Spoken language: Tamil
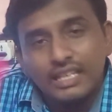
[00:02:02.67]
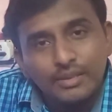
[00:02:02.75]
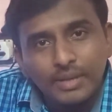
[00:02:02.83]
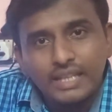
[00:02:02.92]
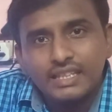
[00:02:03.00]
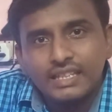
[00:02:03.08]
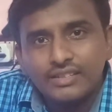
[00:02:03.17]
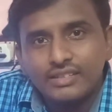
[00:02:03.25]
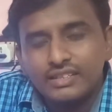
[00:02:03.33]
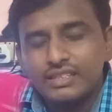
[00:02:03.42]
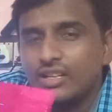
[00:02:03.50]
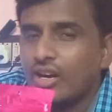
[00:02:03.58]
இது பார்த்தீங்கன்னா
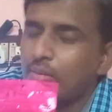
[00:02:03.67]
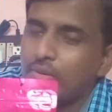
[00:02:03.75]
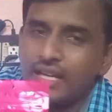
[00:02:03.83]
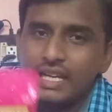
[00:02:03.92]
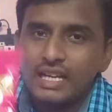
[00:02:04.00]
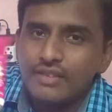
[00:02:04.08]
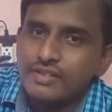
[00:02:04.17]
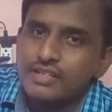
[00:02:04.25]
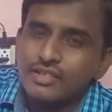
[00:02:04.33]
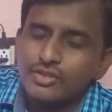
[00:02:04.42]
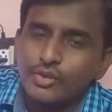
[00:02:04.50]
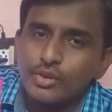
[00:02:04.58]
வந்துட்டு காமனாக எல்லா
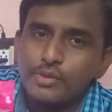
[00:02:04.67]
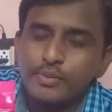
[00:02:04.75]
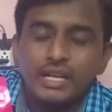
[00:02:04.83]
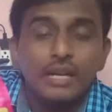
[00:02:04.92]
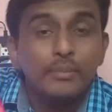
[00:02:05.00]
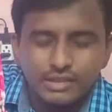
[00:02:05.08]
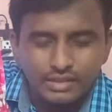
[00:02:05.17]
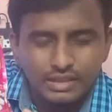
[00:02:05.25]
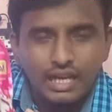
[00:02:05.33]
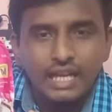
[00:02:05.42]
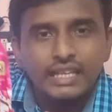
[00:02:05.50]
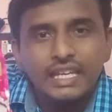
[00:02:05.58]
ஃபிஷஸ்க்கும் யூஸ் பண்ணலாம் பட்
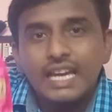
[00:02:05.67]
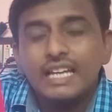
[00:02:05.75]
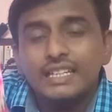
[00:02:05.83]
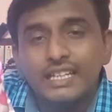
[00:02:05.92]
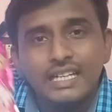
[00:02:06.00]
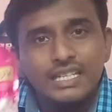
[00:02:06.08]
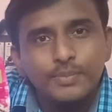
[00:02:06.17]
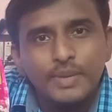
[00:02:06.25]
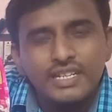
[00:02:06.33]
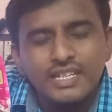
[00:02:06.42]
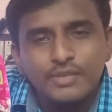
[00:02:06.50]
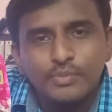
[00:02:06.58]
ஏன் அந்த ரெண்டு
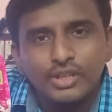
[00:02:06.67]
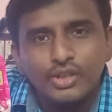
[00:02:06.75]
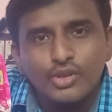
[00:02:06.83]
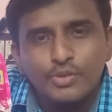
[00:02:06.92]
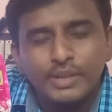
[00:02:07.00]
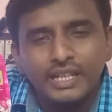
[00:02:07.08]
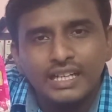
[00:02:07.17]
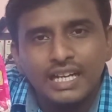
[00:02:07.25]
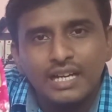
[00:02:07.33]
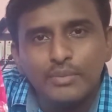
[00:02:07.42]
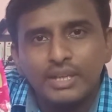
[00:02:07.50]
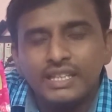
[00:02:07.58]
ஸ்பீஷியஸ் மட்டும் யூஸ்
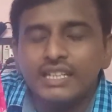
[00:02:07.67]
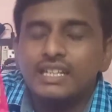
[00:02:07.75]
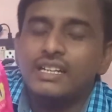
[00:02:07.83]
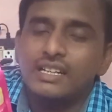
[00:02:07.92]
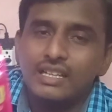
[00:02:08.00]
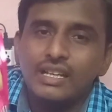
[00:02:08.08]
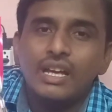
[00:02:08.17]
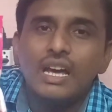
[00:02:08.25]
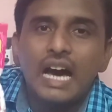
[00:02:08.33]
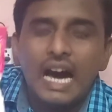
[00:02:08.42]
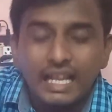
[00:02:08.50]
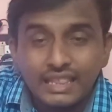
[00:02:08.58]
பண்ணியிருக்காங்கன்னு பார்த்தீங்கன்னா
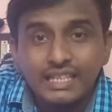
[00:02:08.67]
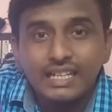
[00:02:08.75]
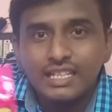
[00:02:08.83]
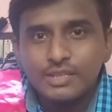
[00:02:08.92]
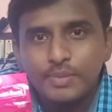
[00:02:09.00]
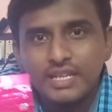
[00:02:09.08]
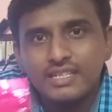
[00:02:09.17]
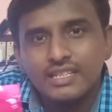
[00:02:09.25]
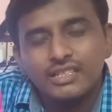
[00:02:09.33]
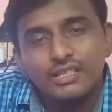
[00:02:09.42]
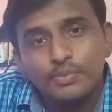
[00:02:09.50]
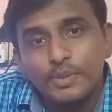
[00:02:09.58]
அந்த ரெண்டு
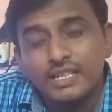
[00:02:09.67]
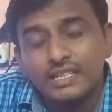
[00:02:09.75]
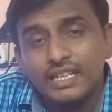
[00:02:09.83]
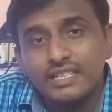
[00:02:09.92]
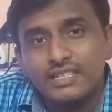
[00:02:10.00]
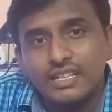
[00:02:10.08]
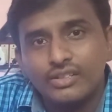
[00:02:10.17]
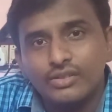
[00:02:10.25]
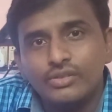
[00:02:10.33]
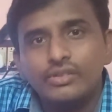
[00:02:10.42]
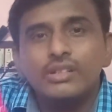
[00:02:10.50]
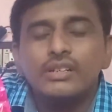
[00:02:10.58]
ஸ்பீஷியஸ்க்கு ஸ்பெஷலைஸ்டாக
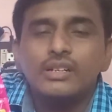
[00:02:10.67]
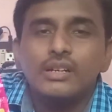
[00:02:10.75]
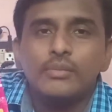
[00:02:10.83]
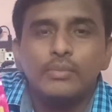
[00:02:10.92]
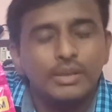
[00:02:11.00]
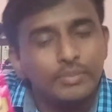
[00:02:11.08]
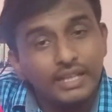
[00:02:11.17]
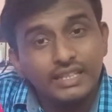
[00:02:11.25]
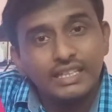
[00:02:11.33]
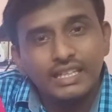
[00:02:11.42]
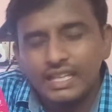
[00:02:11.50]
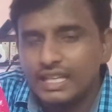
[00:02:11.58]
இருக்கும் பட்
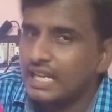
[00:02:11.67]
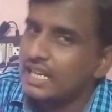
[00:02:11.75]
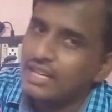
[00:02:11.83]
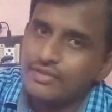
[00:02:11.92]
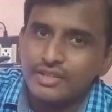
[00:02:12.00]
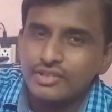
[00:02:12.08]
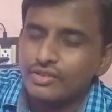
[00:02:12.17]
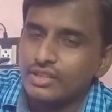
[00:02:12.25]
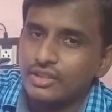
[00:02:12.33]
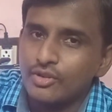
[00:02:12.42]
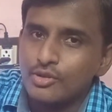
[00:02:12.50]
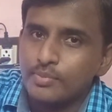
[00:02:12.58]
பார்த்தீங்கன்னா நீங்கள் எல்லா ஃபிஷ்க்கும்
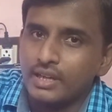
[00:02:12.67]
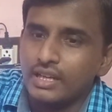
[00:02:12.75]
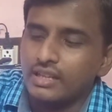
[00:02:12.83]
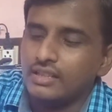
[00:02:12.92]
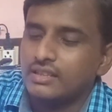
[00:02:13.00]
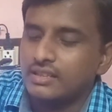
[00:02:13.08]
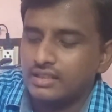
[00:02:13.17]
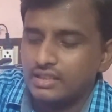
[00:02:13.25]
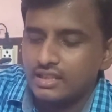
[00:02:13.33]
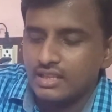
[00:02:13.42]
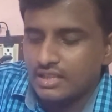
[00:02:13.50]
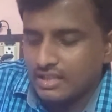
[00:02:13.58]
இதை யூஸ் பண்ணலாம்
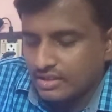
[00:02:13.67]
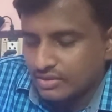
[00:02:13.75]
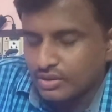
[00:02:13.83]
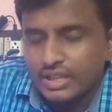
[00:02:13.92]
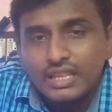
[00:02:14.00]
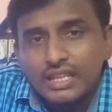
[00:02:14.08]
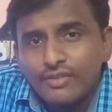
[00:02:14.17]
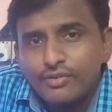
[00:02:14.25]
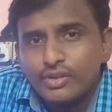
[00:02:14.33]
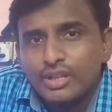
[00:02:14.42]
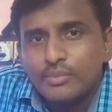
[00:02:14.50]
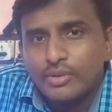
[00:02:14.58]
ஸோ இந்த
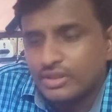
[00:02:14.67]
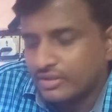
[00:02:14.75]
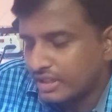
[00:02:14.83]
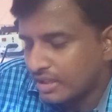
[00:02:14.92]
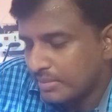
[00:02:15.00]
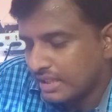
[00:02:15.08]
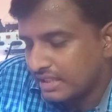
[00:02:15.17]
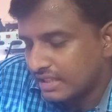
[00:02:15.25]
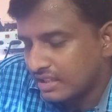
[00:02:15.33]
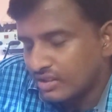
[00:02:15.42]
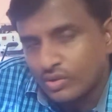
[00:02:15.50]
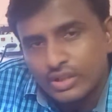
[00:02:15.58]
ஃபுட்டை பொறுத்த வரைக்கும்
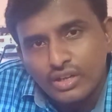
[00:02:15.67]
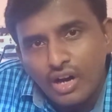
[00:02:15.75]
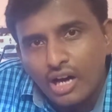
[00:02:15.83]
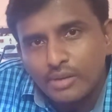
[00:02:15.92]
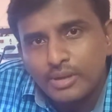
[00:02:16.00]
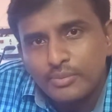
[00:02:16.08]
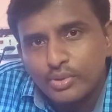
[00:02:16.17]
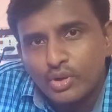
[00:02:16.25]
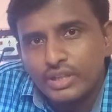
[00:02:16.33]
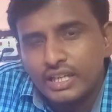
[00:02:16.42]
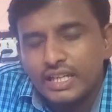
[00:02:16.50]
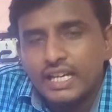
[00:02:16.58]
பார்த்திங்கன்னா ஒரு நார்மல்
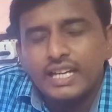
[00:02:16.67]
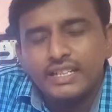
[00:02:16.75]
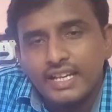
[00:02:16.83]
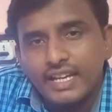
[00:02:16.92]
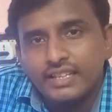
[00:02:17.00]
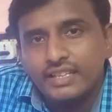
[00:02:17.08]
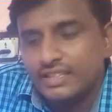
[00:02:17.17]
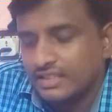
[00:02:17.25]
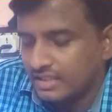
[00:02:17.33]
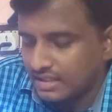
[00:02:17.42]
ப்ரோட்டீன் டயட் தான் இது